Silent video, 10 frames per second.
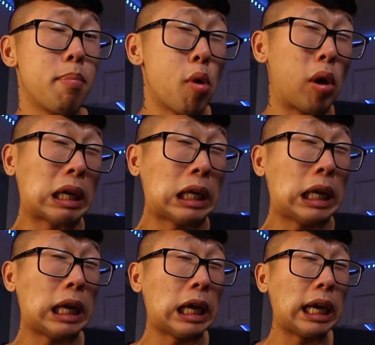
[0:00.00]

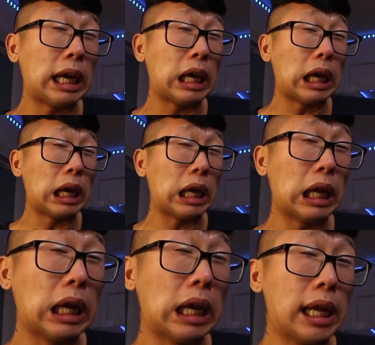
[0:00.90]
Porque
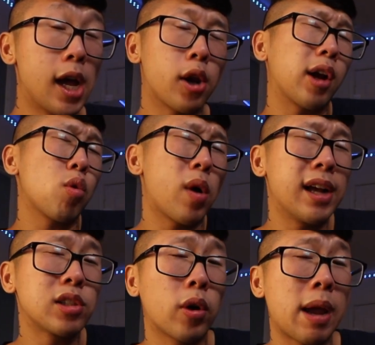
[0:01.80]

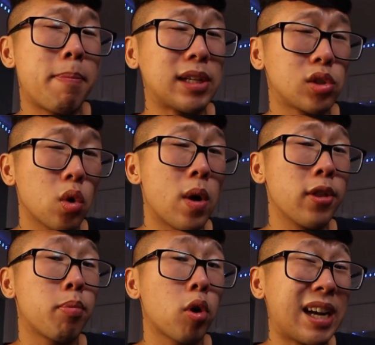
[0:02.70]
¿Recuerdas lo que pasó
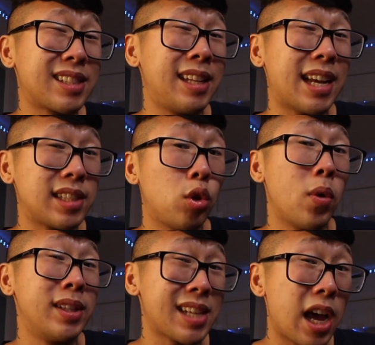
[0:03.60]
cuando procrastinaste tu
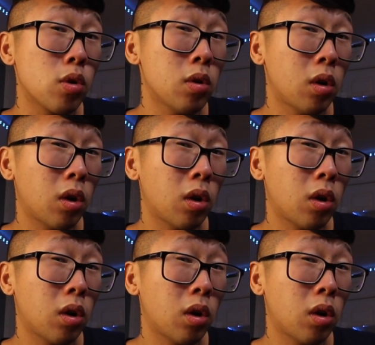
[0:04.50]
ensayo?